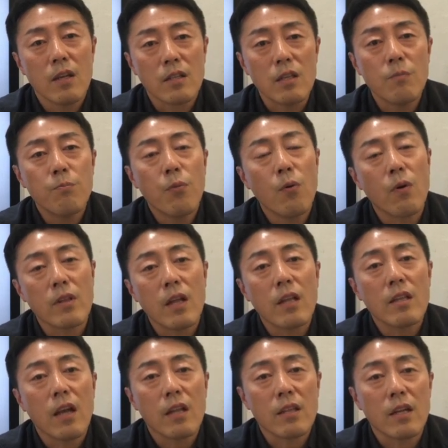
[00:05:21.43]
日本は何
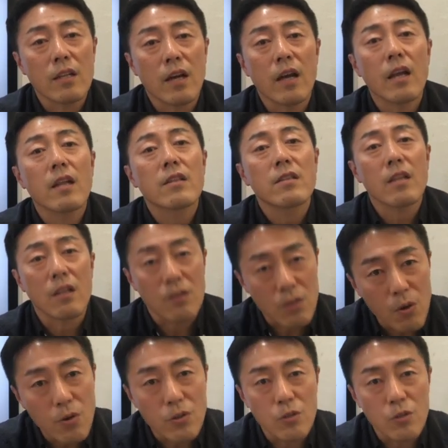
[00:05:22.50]
であんなに流行ってんの